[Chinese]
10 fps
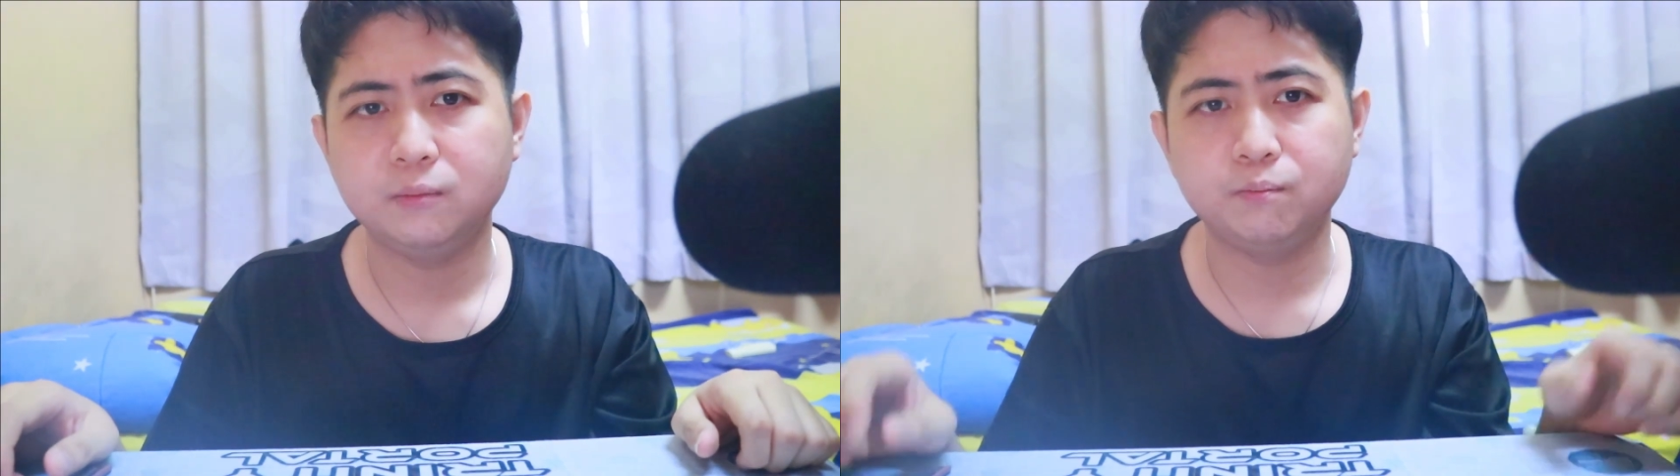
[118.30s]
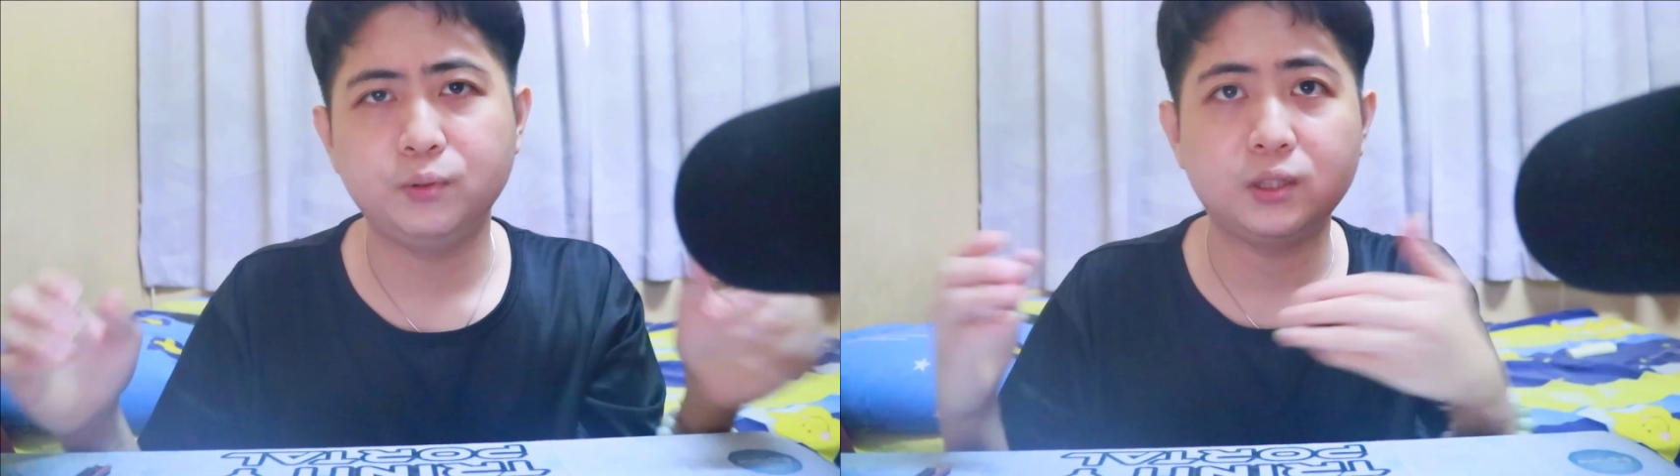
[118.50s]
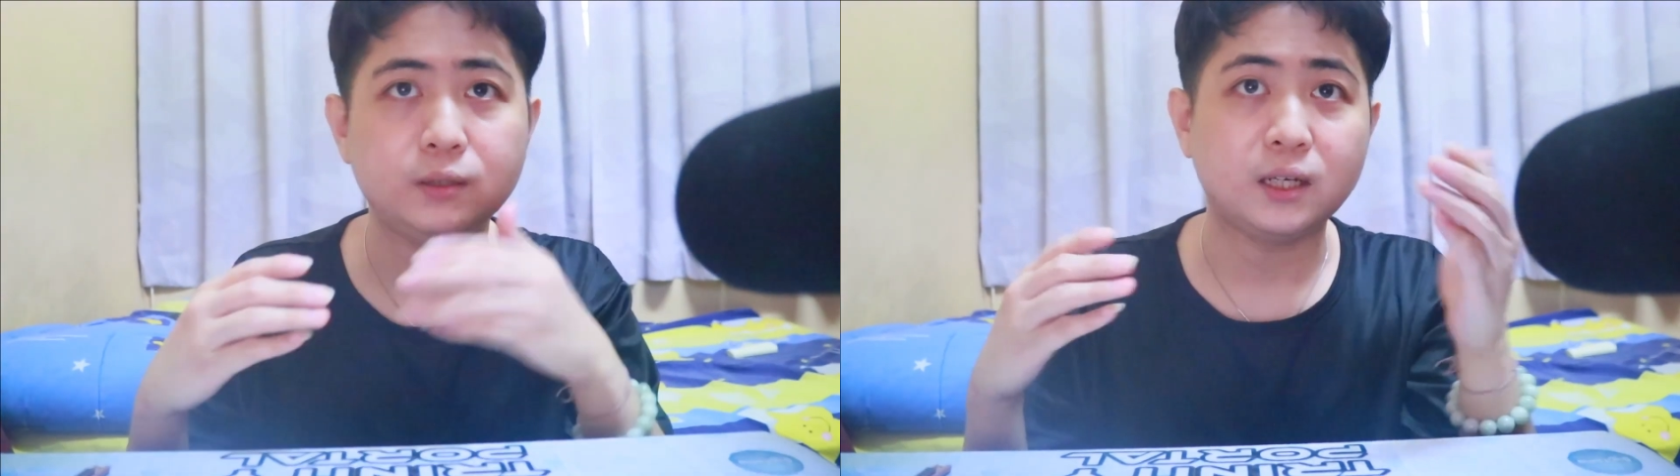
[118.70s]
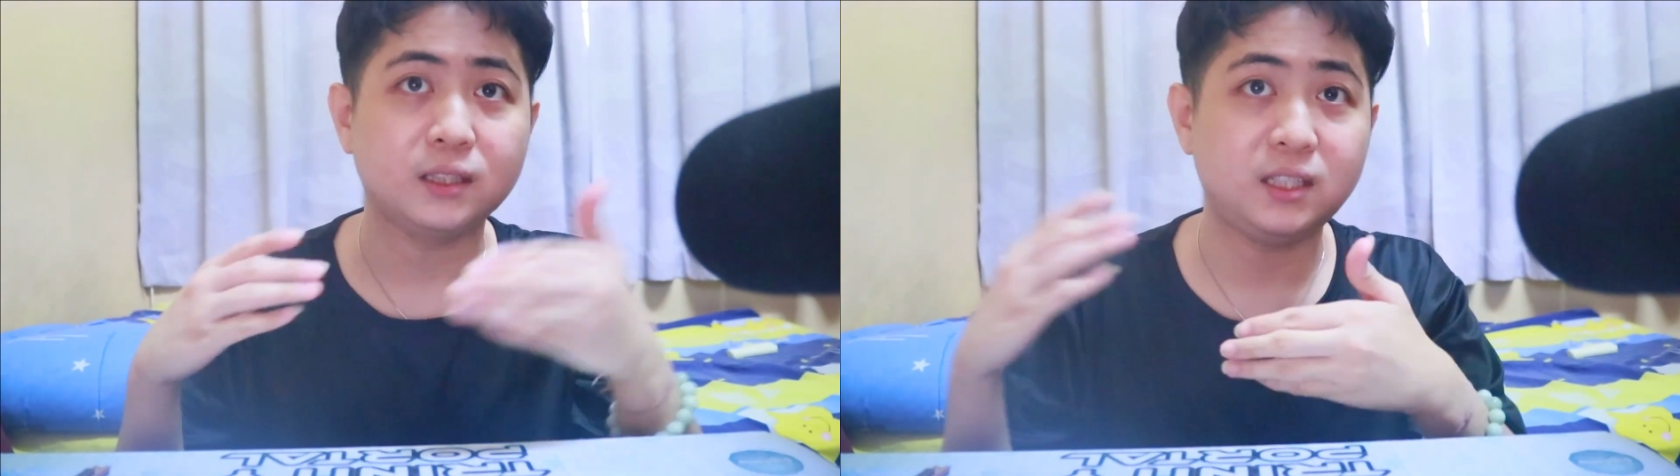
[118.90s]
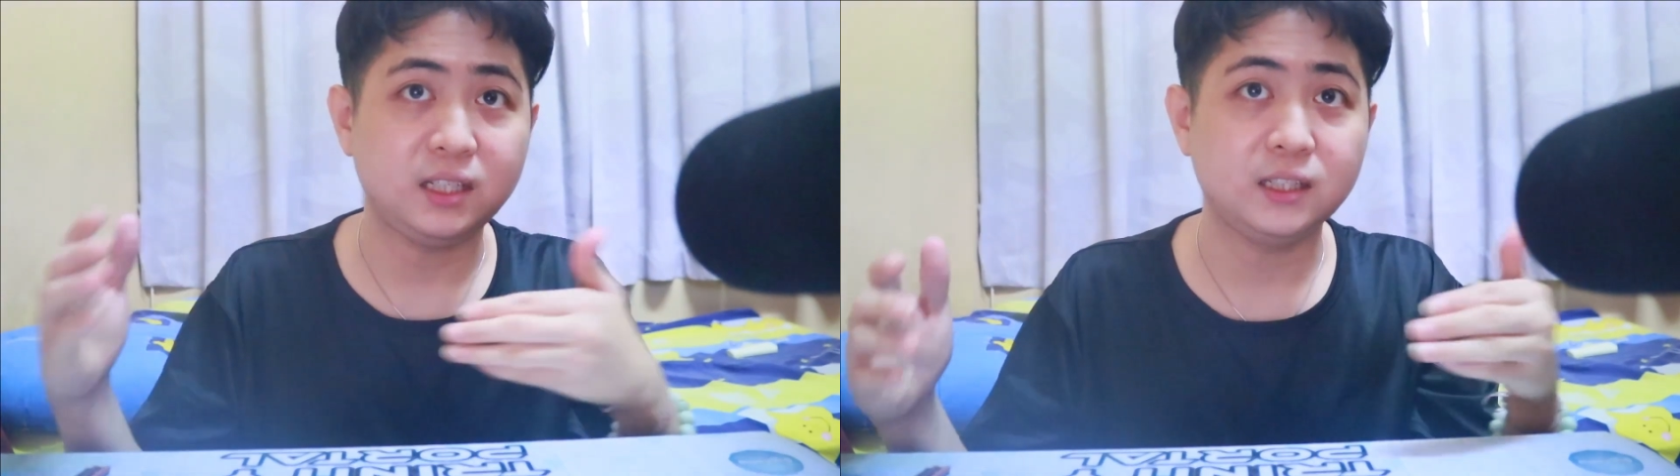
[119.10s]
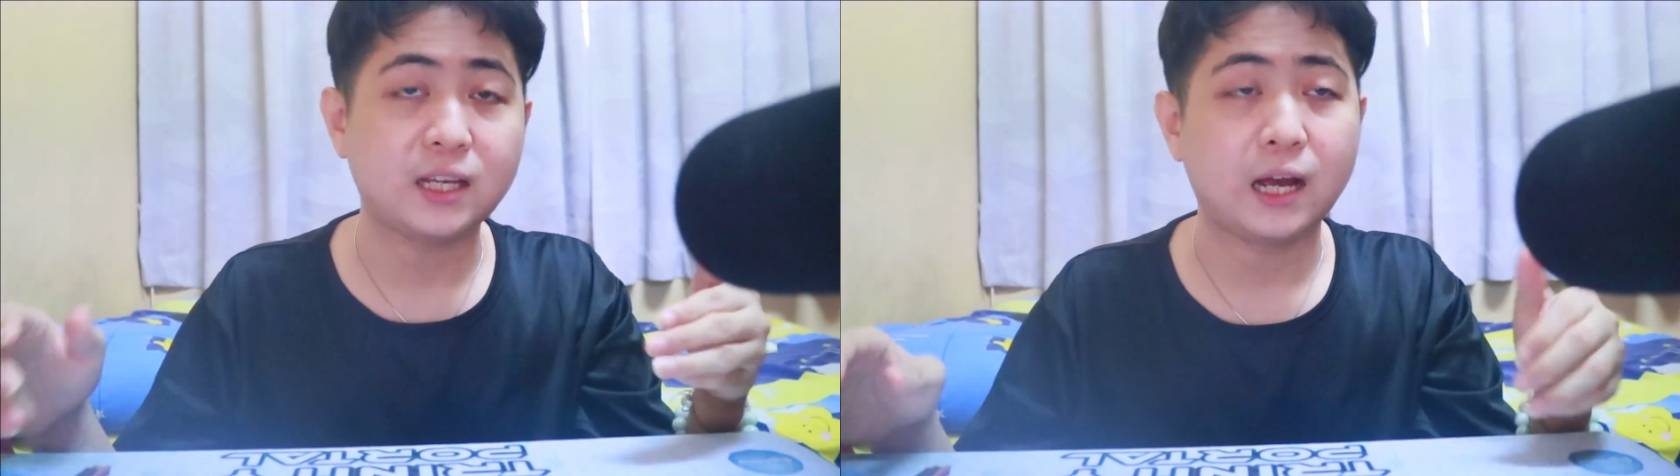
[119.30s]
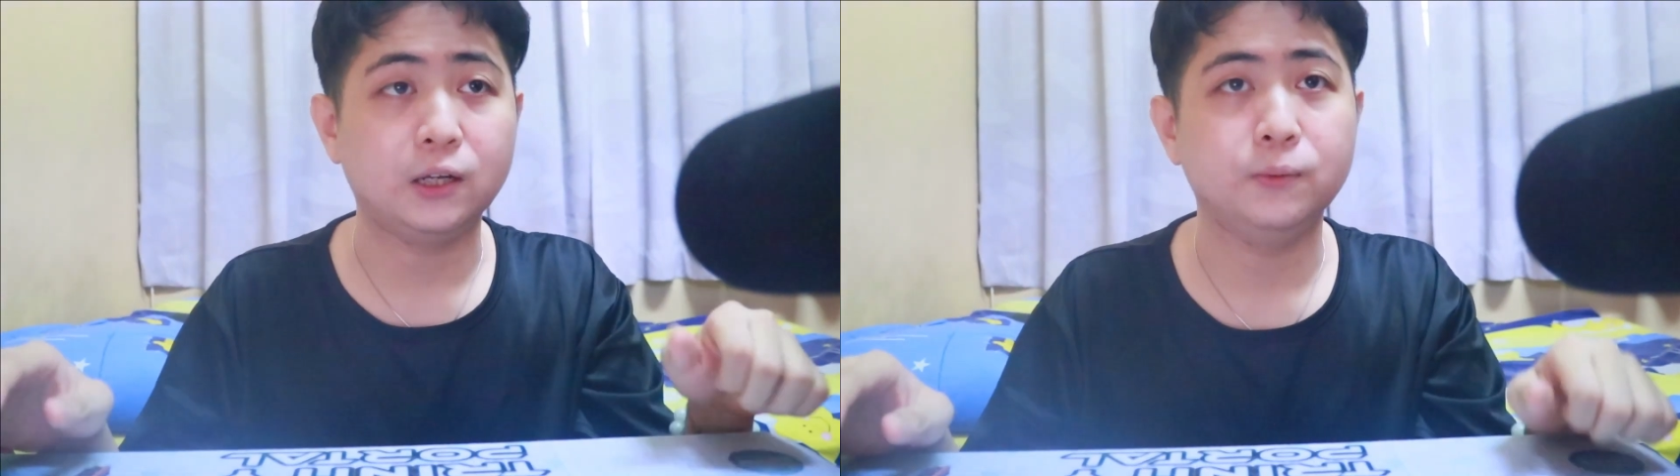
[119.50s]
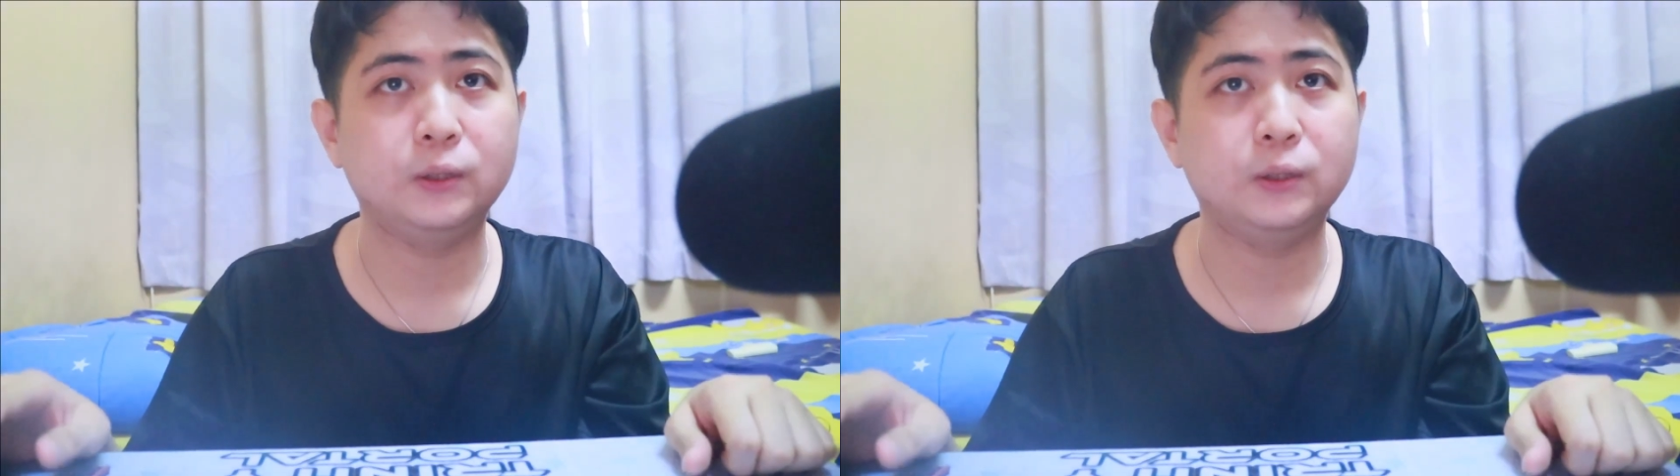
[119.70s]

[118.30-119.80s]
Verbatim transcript: 不是这样经常的，